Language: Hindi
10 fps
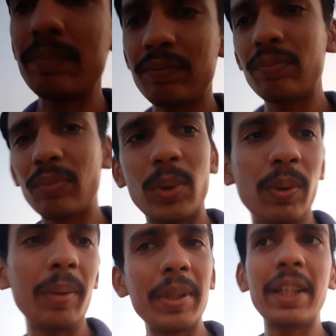और
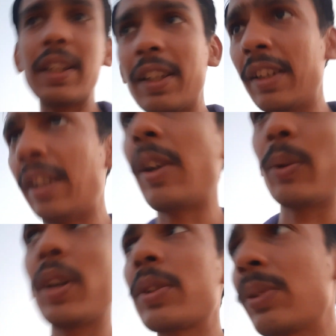ज़बरदस्त
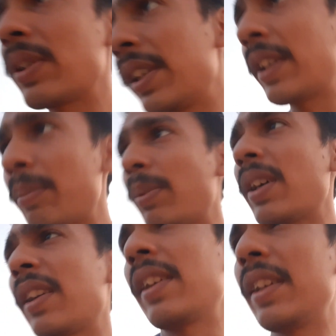देखिए एक तरफ ईटू की
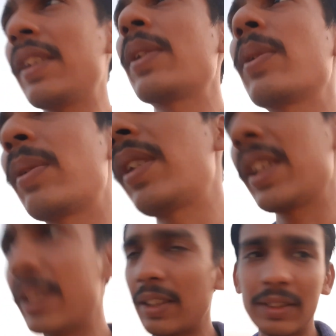भट्टी पक रही है
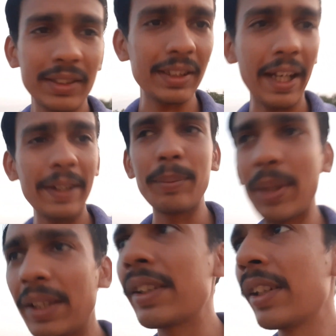दूसरी तरफ
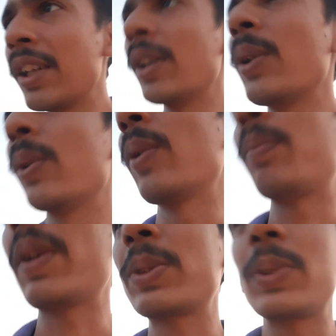पकी हुई है
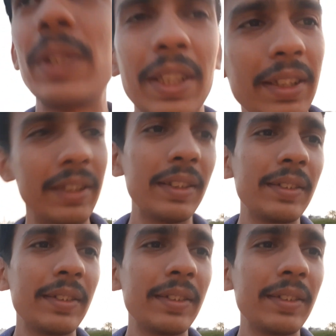क्योंकि एक तरफ जो